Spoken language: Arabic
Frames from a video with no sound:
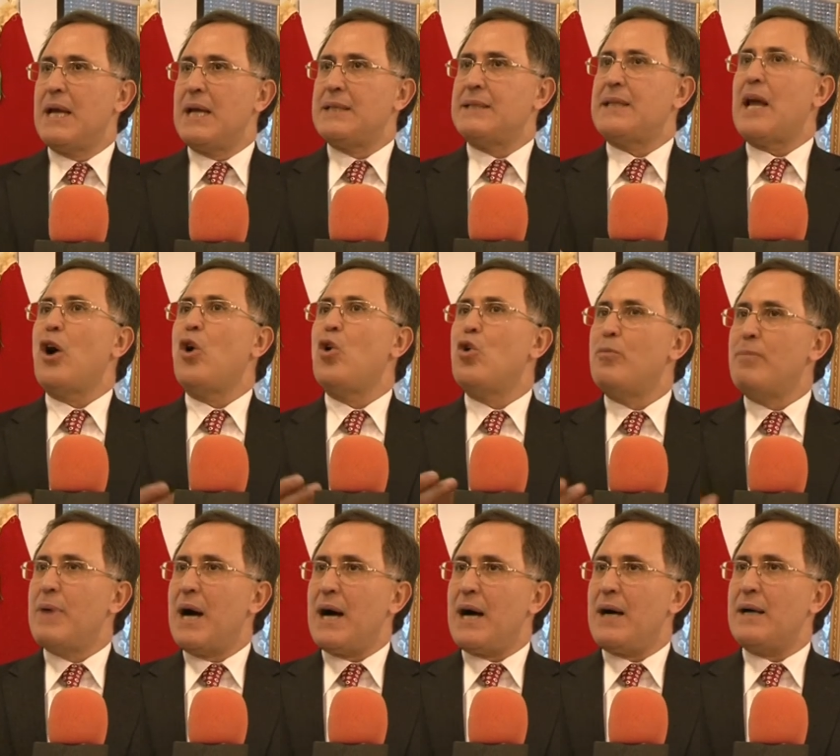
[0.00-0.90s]
حتى
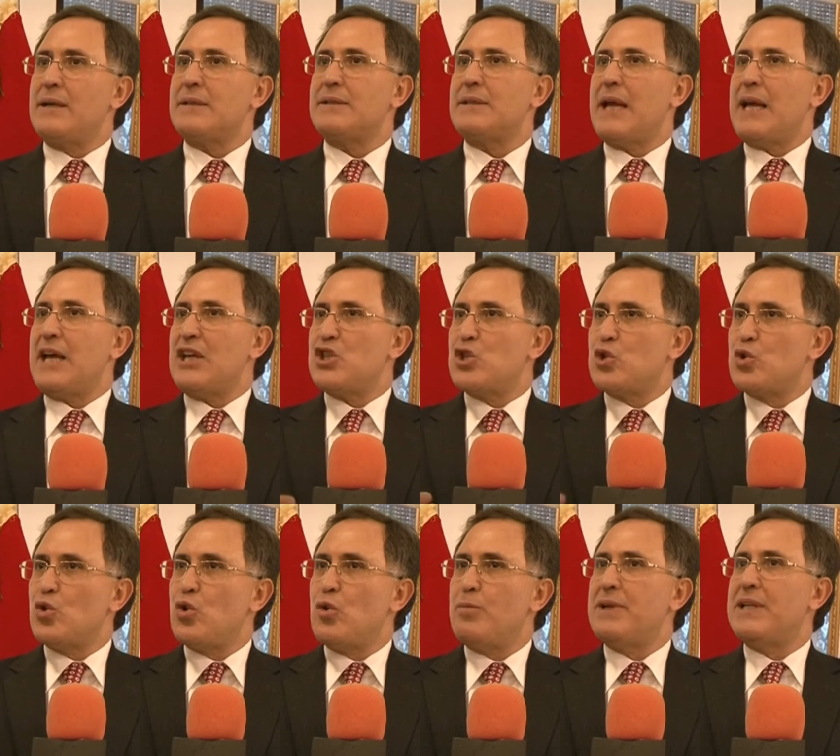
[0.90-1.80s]
هما
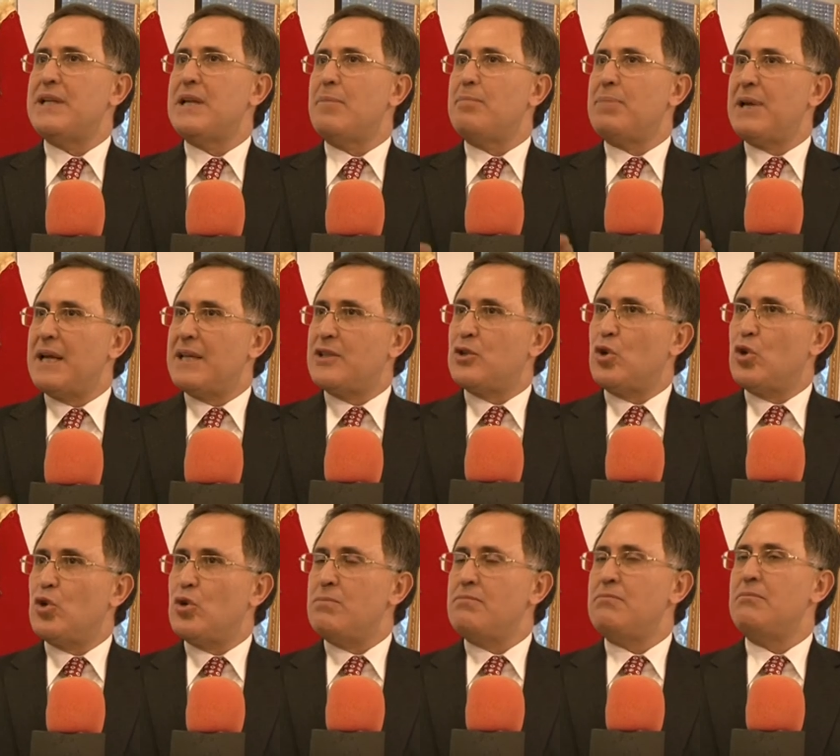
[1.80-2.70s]
كيحسوا بان
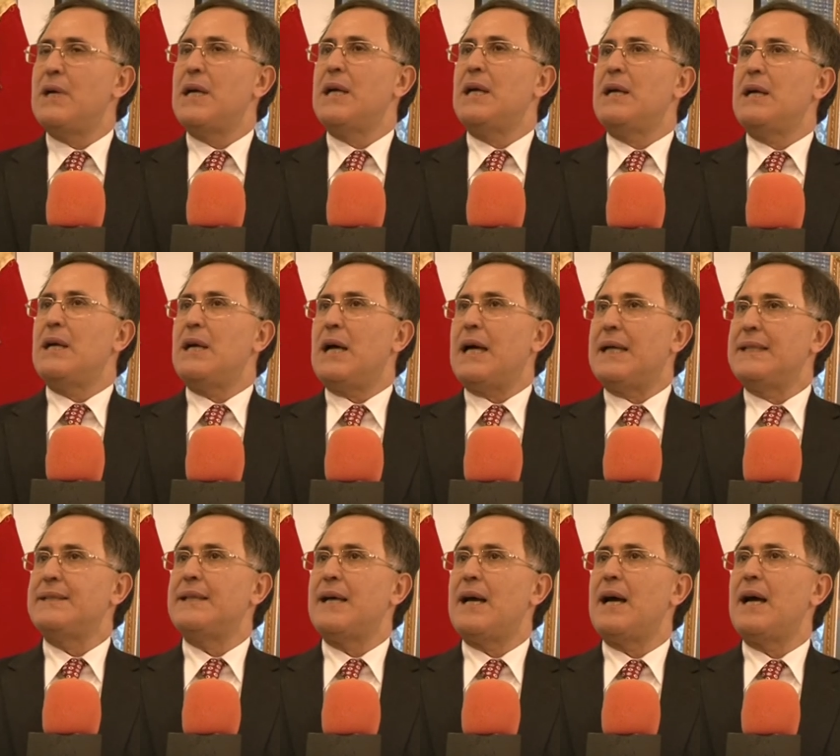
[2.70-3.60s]
بلادهم
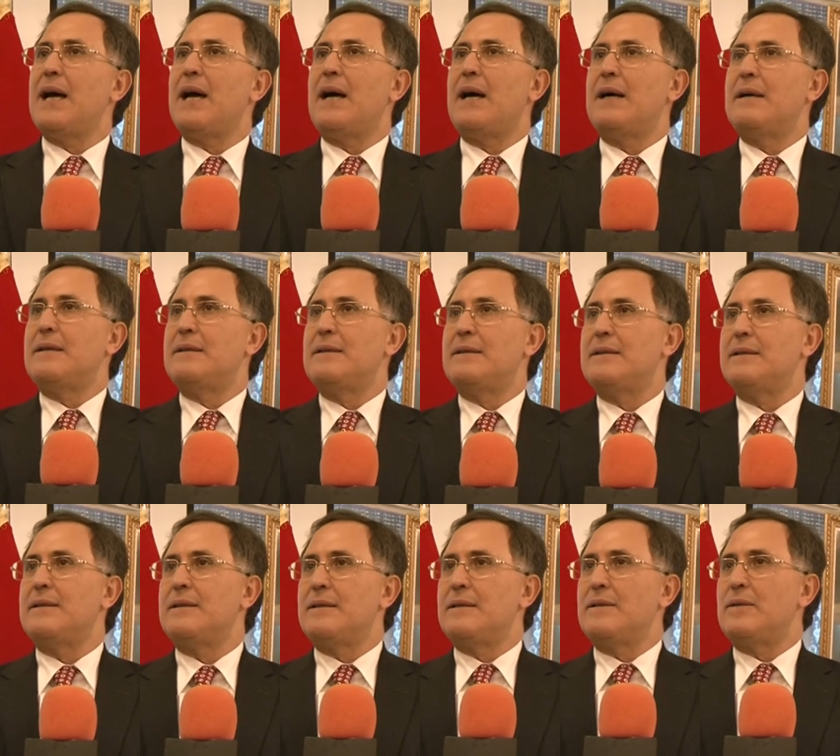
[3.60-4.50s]
عندها
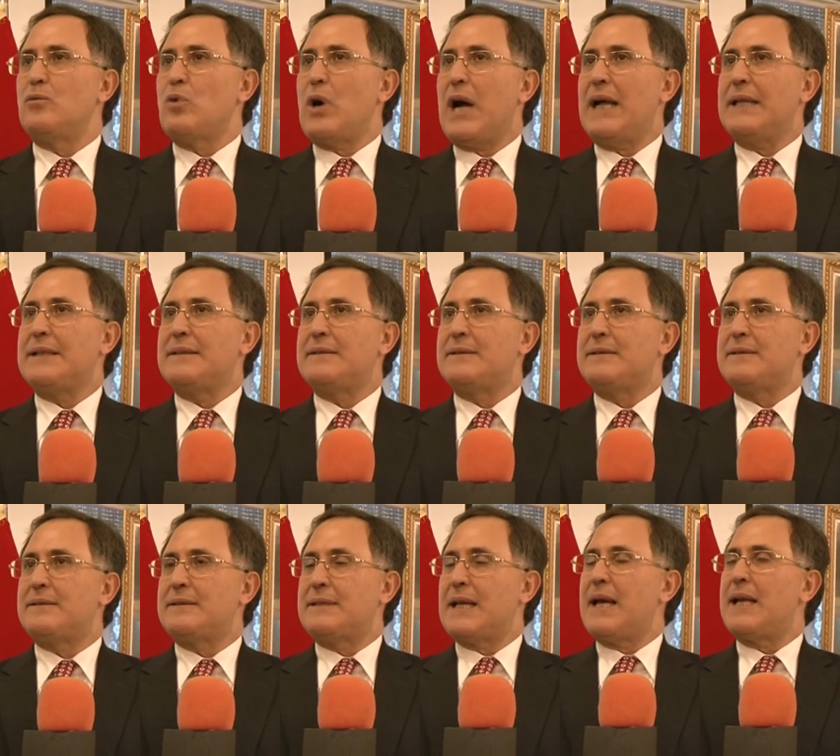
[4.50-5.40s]
آه، واحد
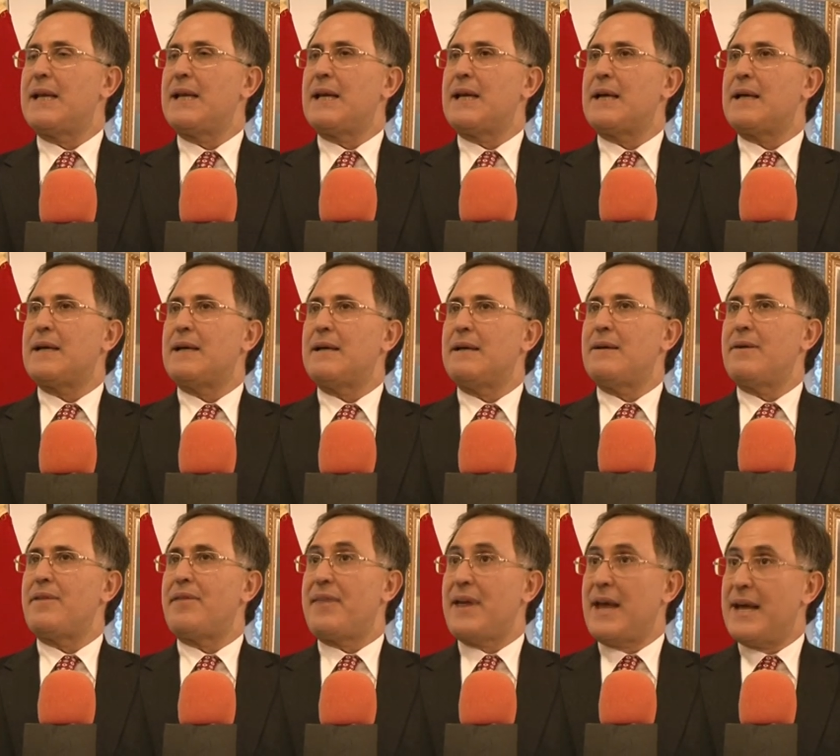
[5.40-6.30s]
التاريخ
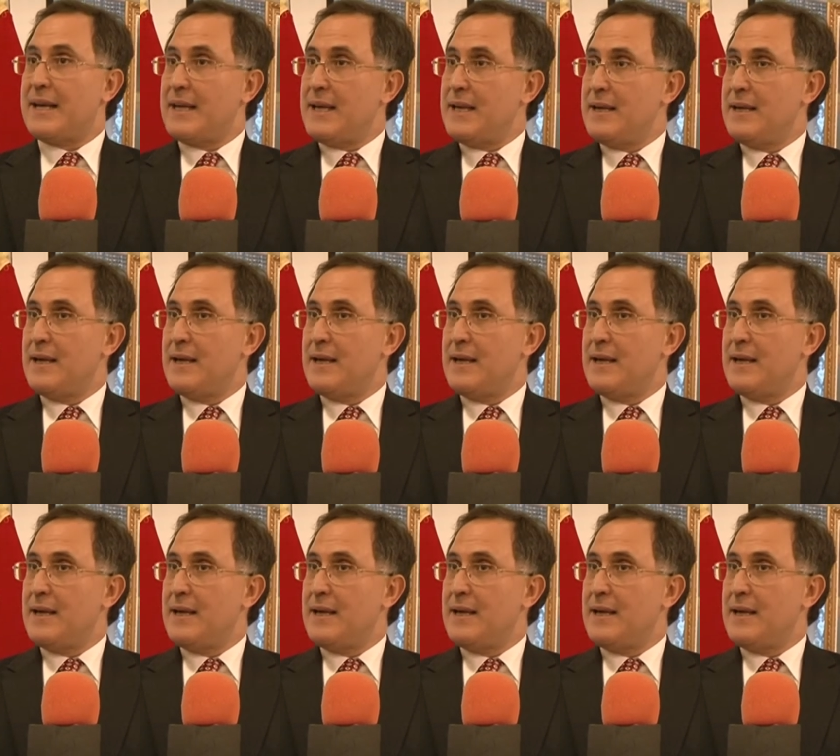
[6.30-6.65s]
آه، ثري